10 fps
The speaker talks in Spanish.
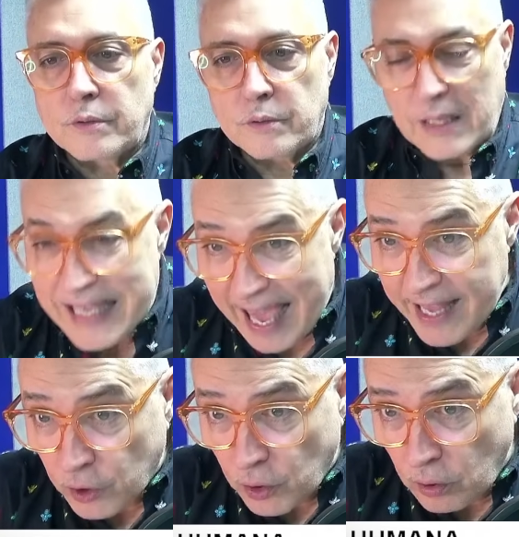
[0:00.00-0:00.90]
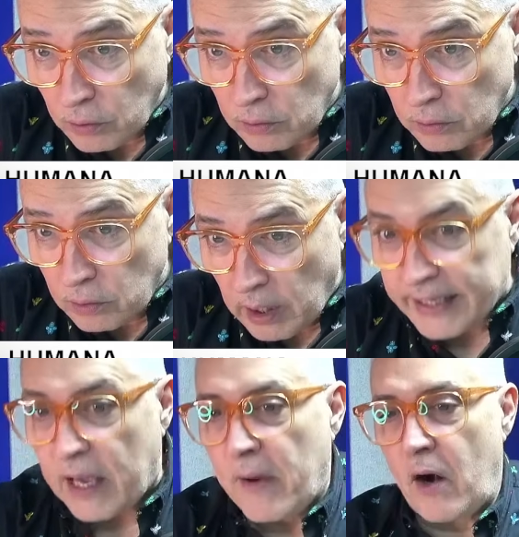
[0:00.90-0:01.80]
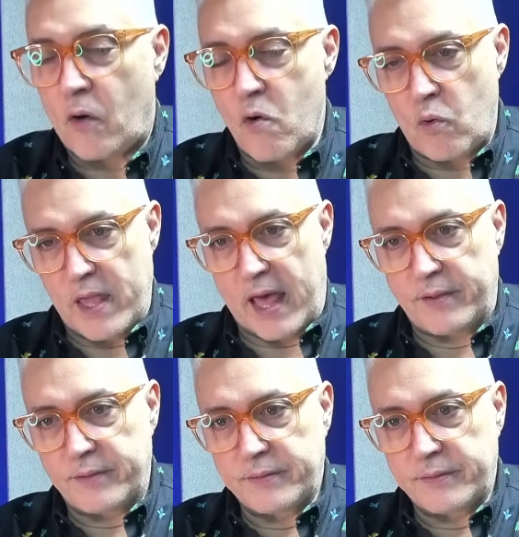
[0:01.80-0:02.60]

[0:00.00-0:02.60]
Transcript: Y esto hay que verlo con cuidado,